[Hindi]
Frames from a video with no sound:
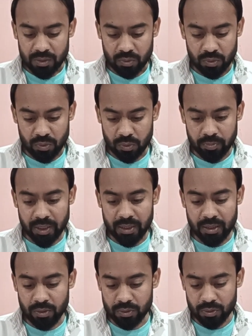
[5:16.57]
तो
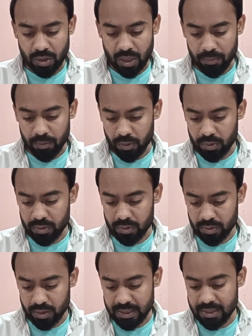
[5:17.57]
उम्मीद है दोस्तों आप लोग
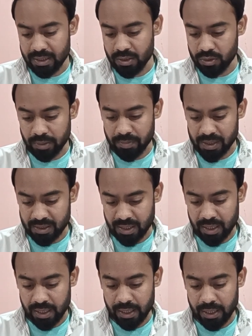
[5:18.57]
इन चीज़ों से
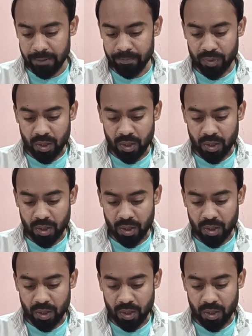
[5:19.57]
बचते रहेंगे